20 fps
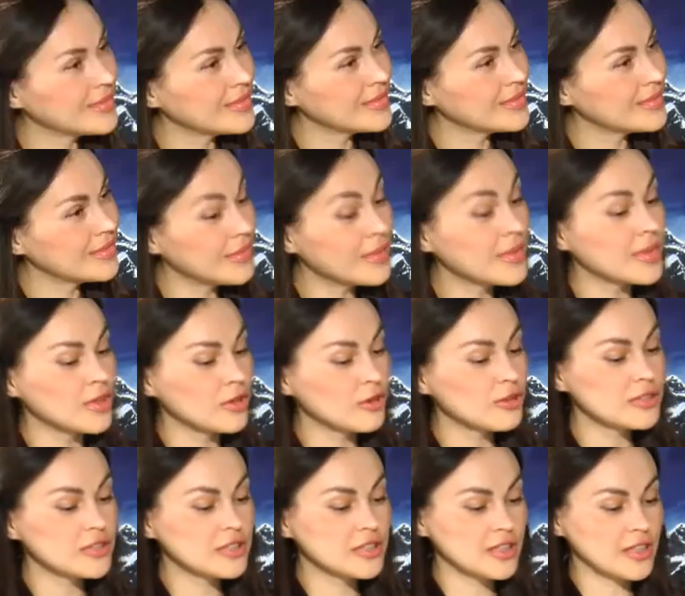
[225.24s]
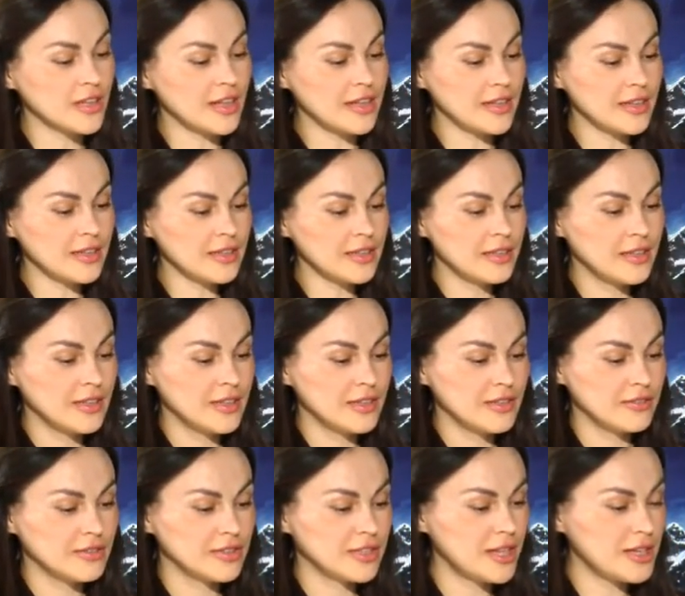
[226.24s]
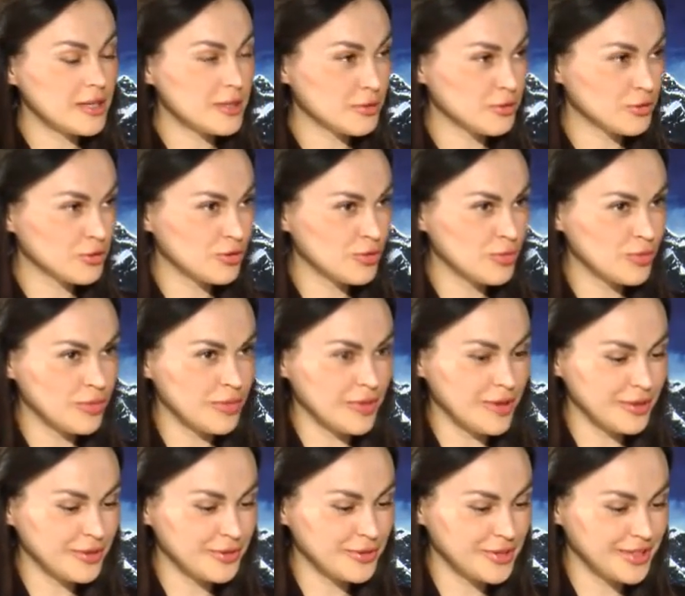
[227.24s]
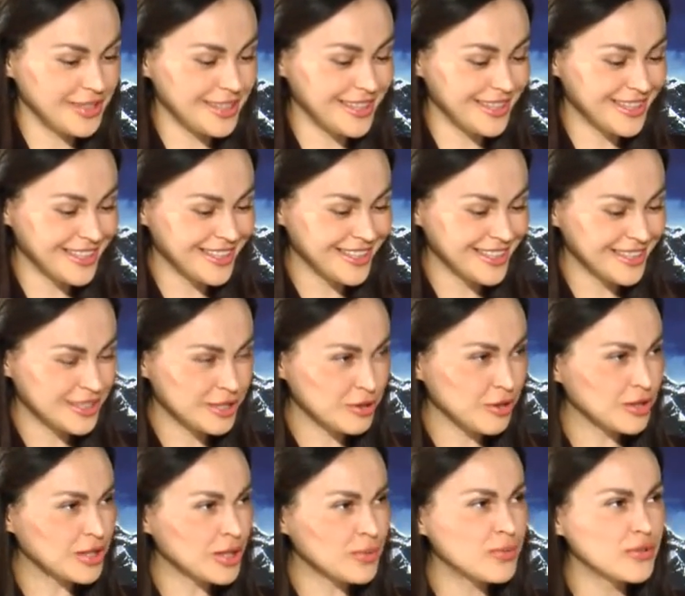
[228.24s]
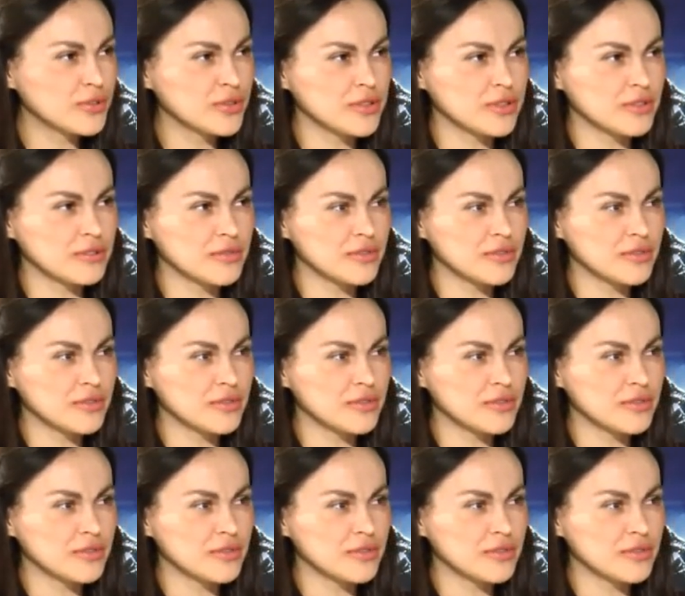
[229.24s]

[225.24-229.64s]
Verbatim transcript: Угу, то есть сели, взяли ручку, бумагу Нет, и сколько так. пунктов?